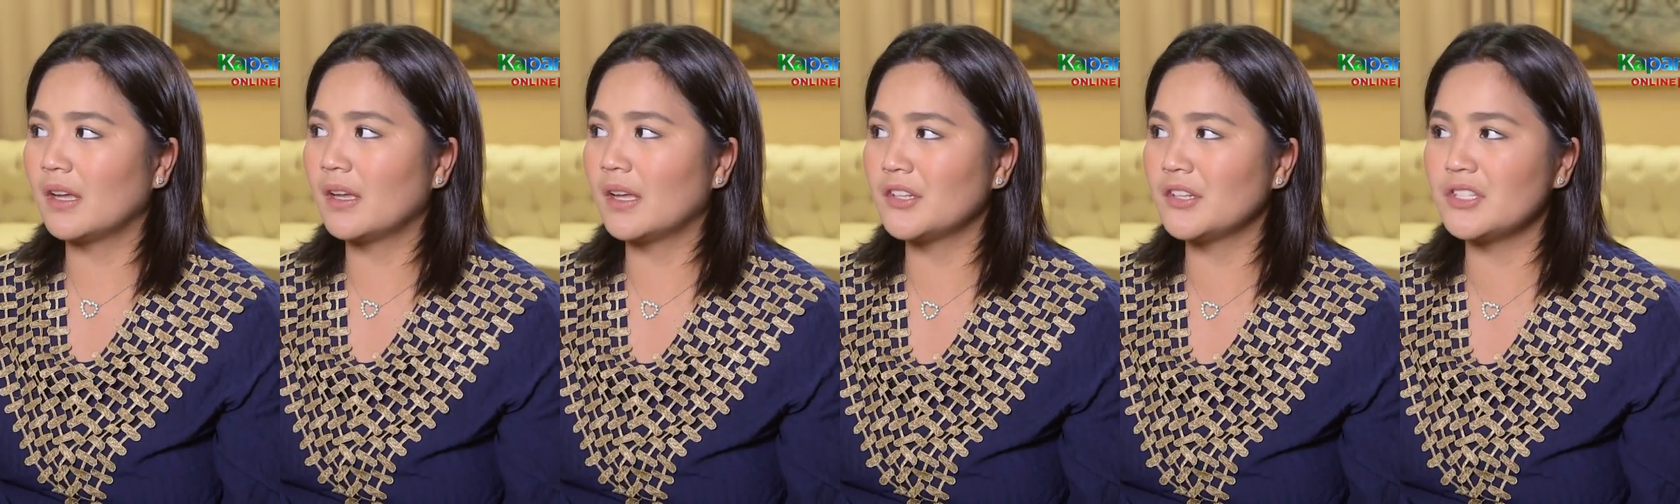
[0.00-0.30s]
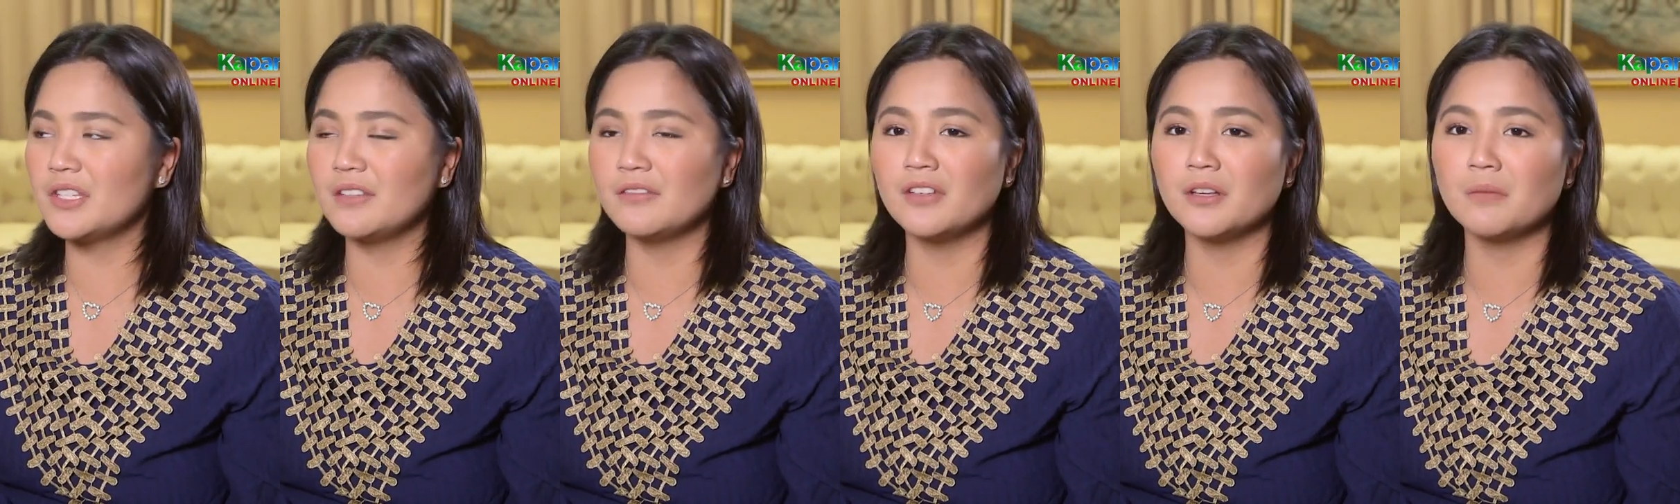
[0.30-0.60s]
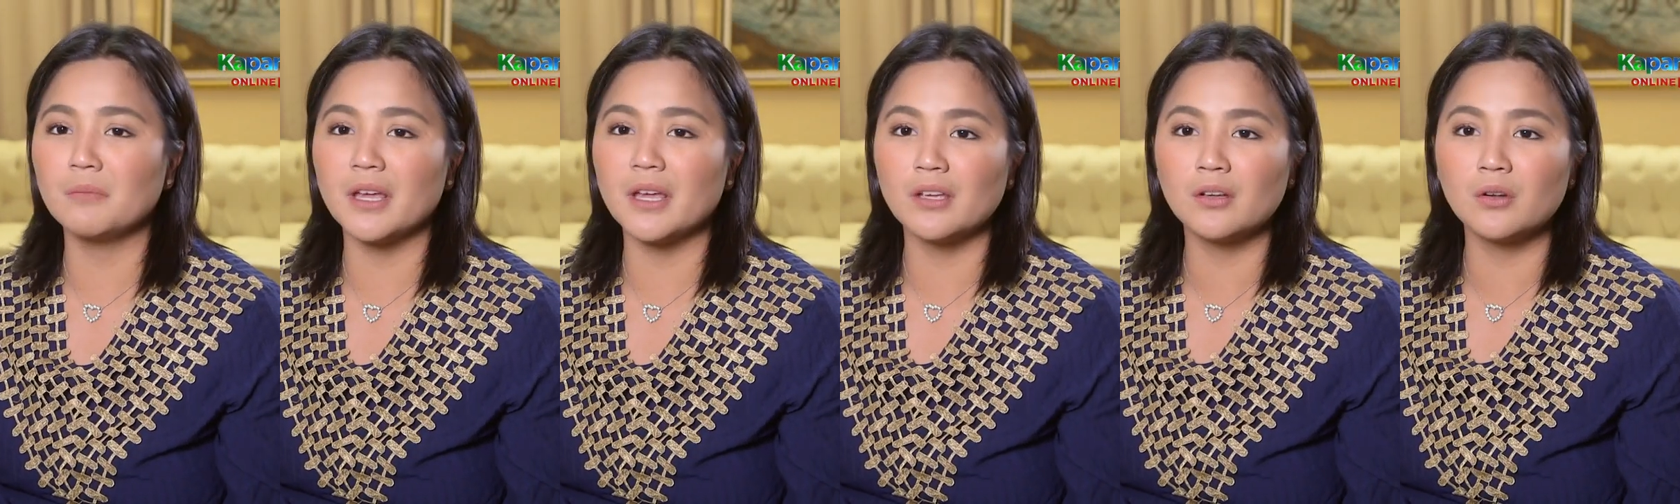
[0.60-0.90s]

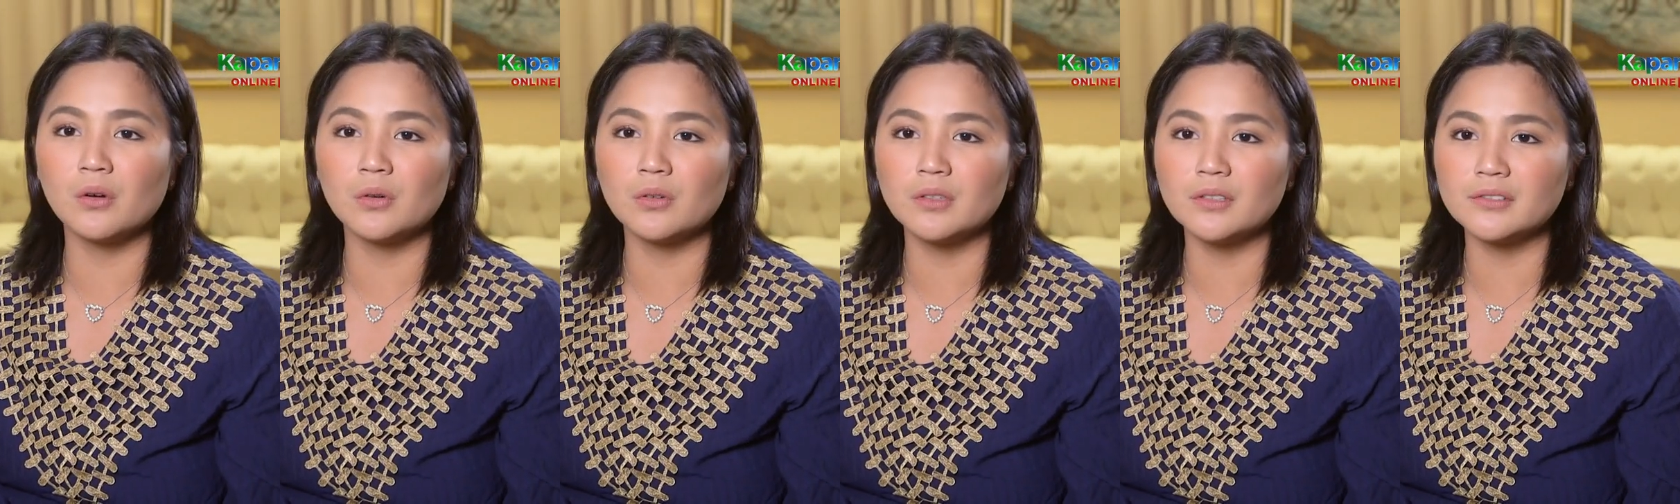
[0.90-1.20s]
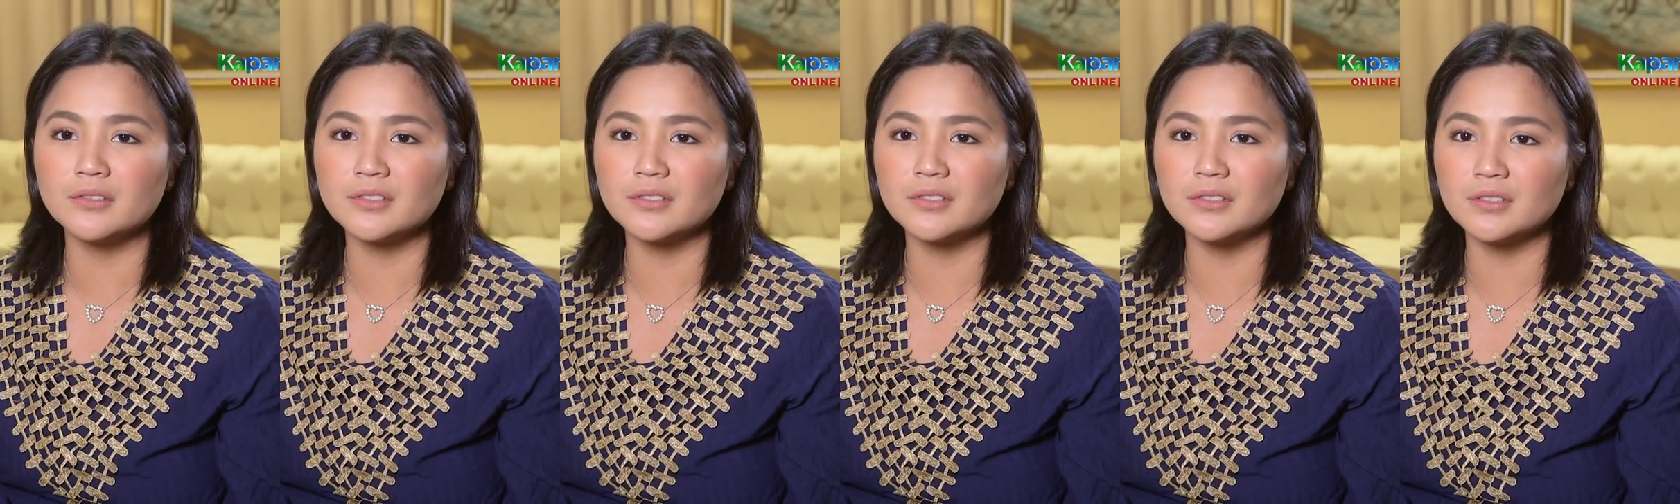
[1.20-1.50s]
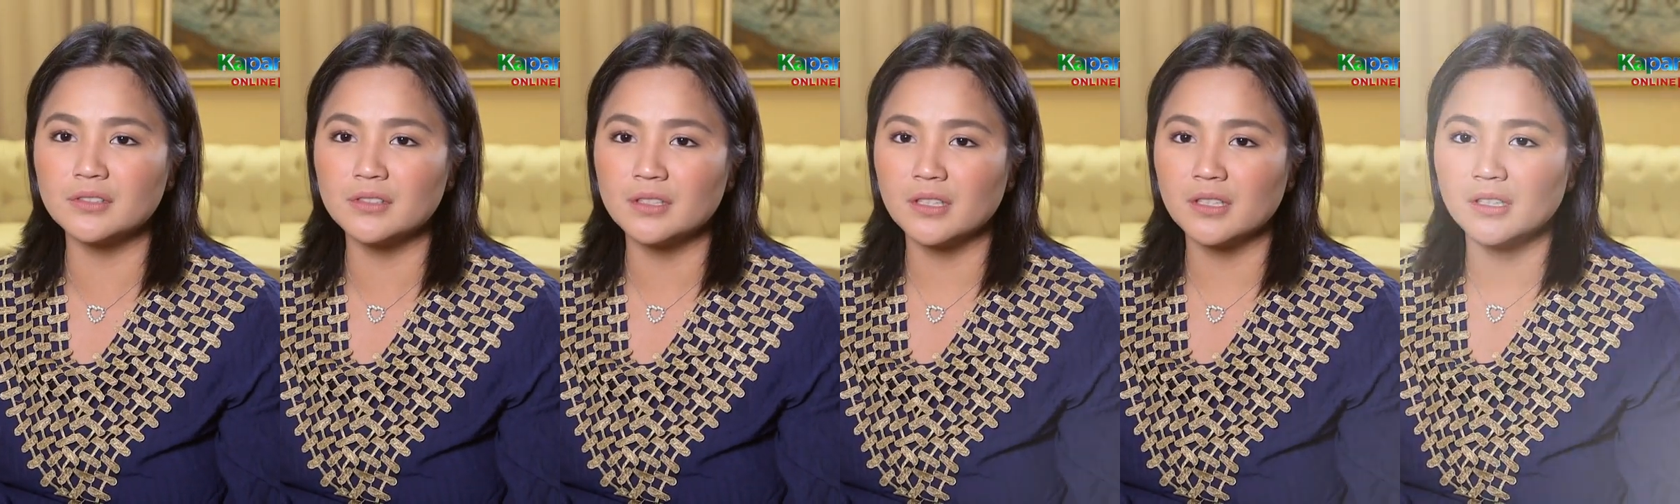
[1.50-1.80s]
achieving my
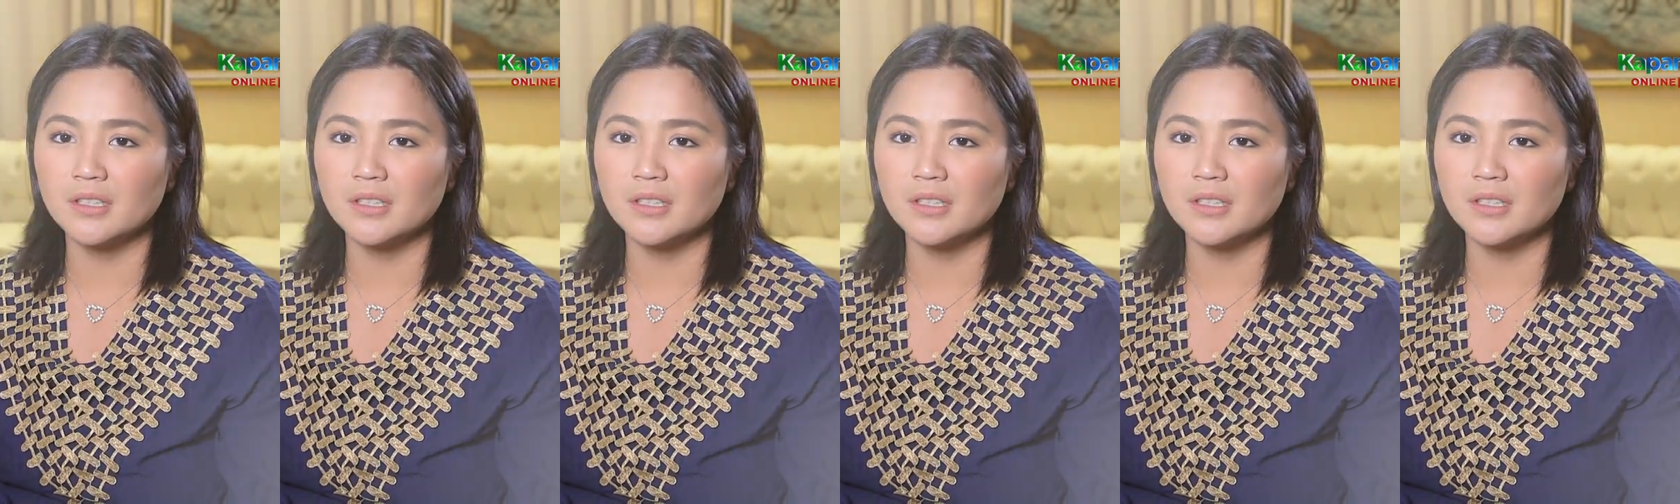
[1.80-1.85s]
goals.